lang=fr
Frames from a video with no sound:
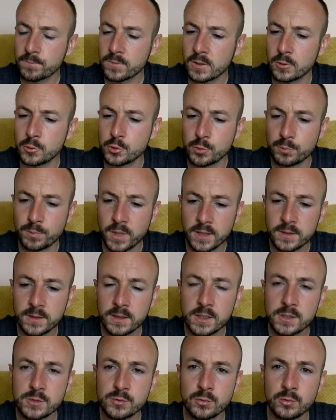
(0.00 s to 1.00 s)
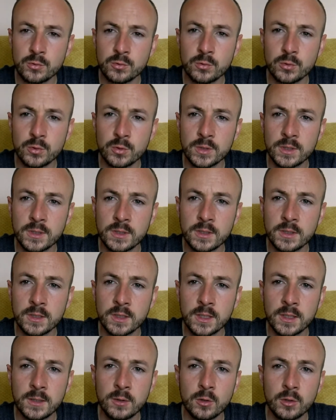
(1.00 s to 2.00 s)
je partage une
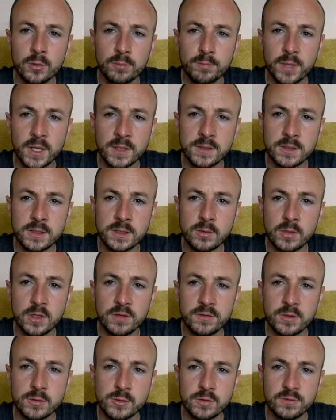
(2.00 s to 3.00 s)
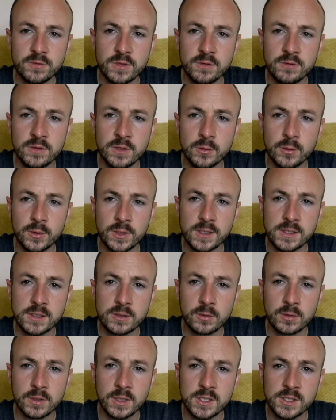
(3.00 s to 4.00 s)
très grande partie de la philosophie de vie de
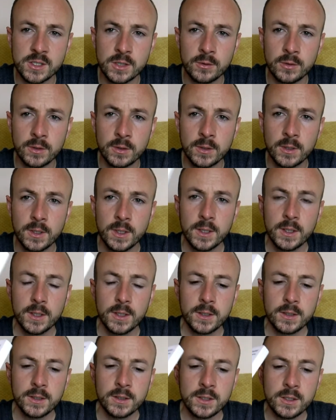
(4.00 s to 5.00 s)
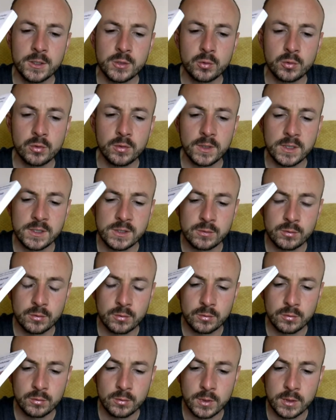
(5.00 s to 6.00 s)
Christian Talchaner et j'aurai
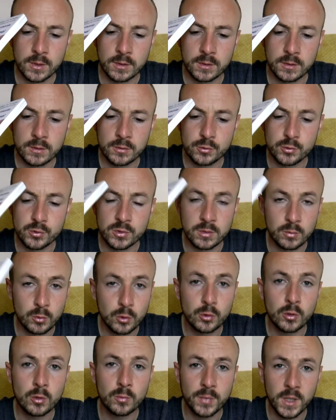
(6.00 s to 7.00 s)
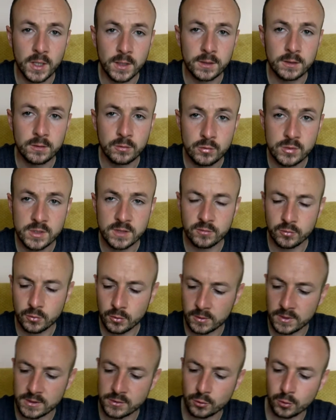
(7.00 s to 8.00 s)
l'occasion justement d'en parler, nous avons
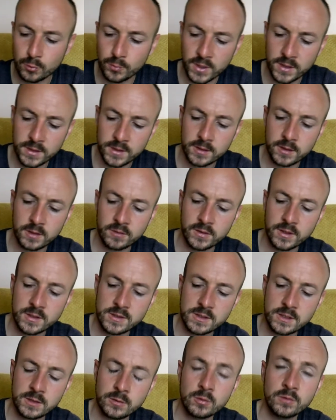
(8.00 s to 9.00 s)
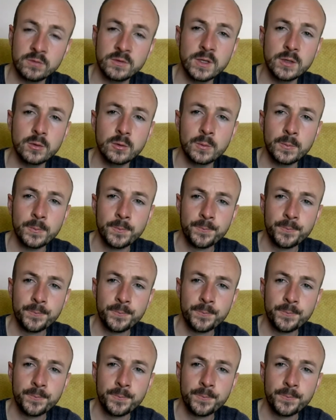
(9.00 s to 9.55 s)
l'occasion d'en parler à travers cette vidéo.